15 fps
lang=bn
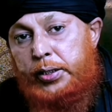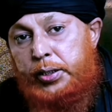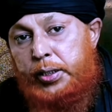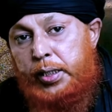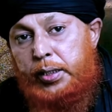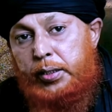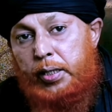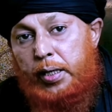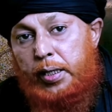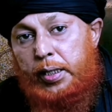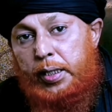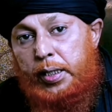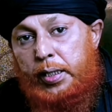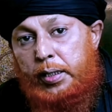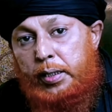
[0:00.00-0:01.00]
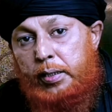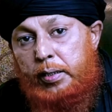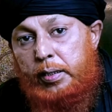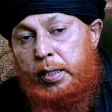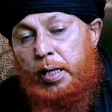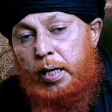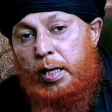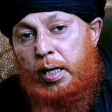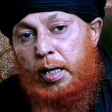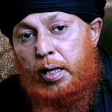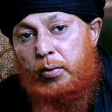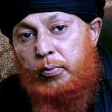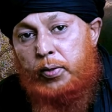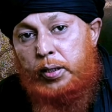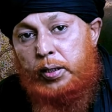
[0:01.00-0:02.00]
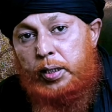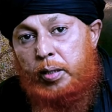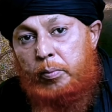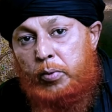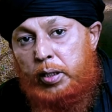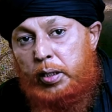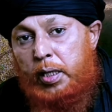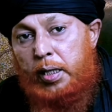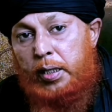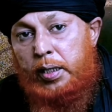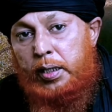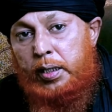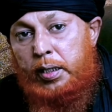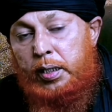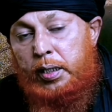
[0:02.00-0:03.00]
সেই তারিখেই আরাফাতের ময়দানে